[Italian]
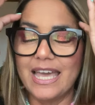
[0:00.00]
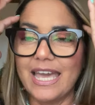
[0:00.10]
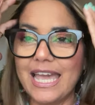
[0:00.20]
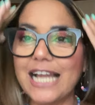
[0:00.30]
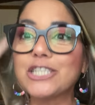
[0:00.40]

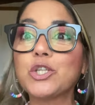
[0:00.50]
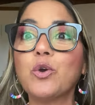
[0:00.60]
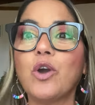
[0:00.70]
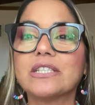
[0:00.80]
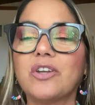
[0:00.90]
E il
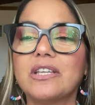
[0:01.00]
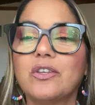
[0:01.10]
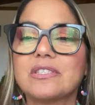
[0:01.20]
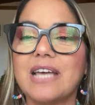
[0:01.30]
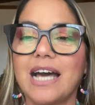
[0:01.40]
trucco che sto
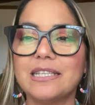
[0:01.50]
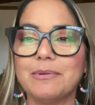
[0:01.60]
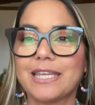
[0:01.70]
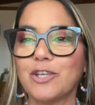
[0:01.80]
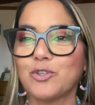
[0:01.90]
indossando,
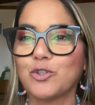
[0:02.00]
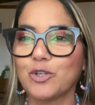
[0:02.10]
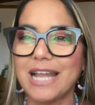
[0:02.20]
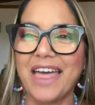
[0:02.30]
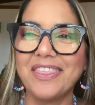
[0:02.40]
perché io sono
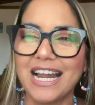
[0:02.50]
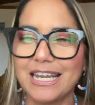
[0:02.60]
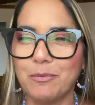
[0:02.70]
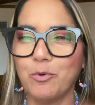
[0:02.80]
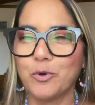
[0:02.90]
tornata
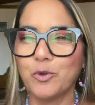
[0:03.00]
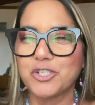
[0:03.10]
al lavoro,